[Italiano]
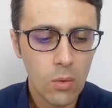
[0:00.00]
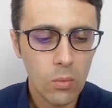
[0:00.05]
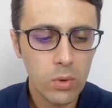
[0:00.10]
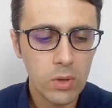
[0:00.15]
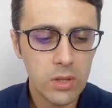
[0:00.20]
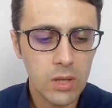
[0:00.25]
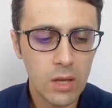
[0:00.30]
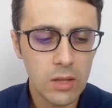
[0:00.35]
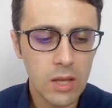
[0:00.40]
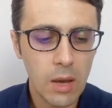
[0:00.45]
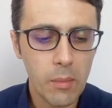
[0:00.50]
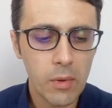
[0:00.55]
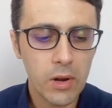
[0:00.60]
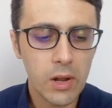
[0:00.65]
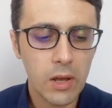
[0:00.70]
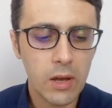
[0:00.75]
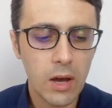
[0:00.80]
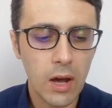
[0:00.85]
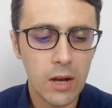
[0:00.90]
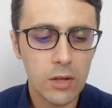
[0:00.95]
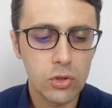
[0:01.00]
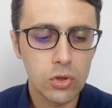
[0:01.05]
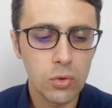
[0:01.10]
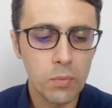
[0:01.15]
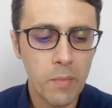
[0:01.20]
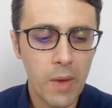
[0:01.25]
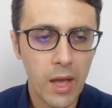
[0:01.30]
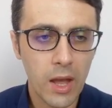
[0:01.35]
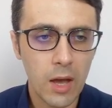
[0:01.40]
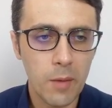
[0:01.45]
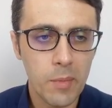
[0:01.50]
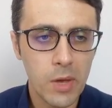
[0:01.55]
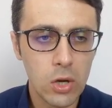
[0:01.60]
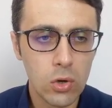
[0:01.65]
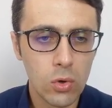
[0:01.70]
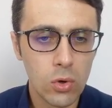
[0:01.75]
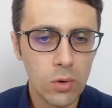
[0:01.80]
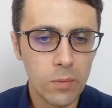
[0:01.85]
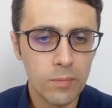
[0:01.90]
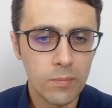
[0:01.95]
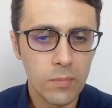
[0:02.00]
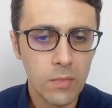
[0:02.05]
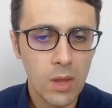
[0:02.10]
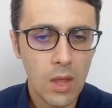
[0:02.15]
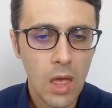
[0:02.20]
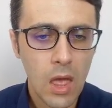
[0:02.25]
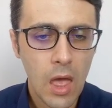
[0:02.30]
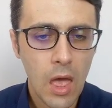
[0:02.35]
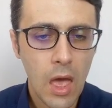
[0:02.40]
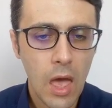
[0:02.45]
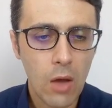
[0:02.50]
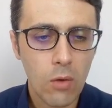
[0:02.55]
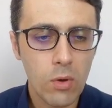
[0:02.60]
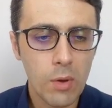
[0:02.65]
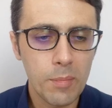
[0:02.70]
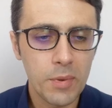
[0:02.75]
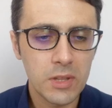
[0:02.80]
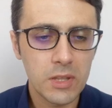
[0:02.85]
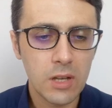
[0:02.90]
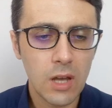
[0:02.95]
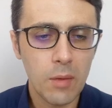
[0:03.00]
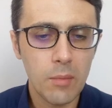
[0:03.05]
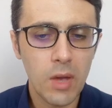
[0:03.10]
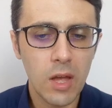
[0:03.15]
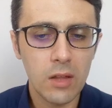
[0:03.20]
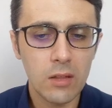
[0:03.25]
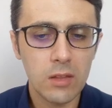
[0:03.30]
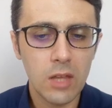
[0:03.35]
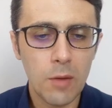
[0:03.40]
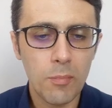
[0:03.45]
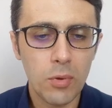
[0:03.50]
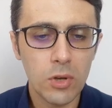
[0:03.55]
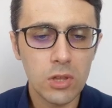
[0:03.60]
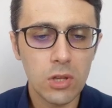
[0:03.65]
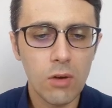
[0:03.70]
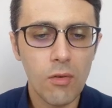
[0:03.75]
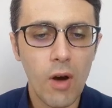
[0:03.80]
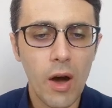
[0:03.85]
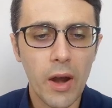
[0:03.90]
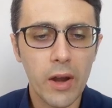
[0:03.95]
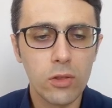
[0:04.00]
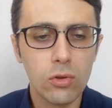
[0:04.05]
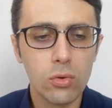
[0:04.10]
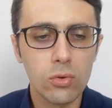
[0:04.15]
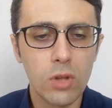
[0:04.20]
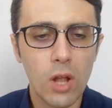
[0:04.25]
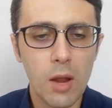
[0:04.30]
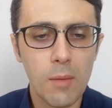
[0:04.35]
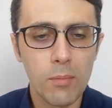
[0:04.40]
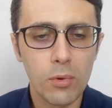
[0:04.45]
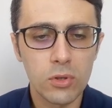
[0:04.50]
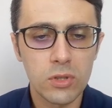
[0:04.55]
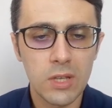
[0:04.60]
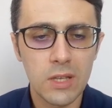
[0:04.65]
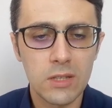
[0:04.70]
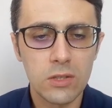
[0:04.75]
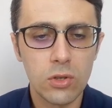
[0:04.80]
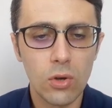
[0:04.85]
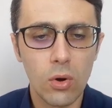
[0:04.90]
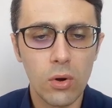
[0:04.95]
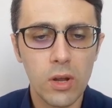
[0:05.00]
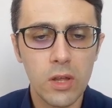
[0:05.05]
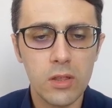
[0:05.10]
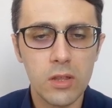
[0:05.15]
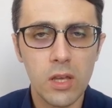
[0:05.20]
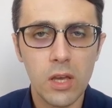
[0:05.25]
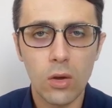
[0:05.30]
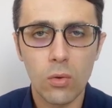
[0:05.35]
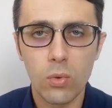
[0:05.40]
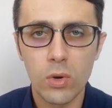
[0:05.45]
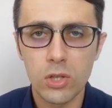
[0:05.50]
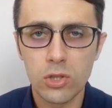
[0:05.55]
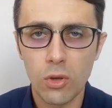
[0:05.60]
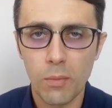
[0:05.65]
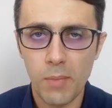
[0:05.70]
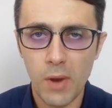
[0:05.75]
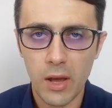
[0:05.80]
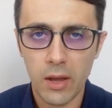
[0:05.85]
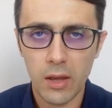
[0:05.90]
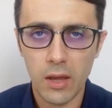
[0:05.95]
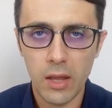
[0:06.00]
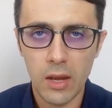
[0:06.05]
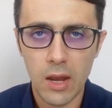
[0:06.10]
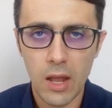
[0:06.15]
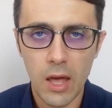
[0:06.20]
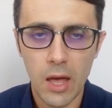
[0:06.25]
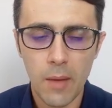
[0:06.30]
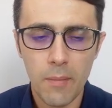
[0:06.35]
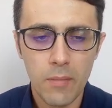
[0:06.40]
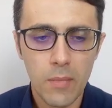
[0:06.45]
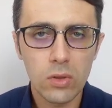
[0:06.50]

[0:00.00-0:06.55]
Quindi andiamo a cliccare su Mega Menu e qui praticamente puoi trovare tutte le impostazioni di questo plugin.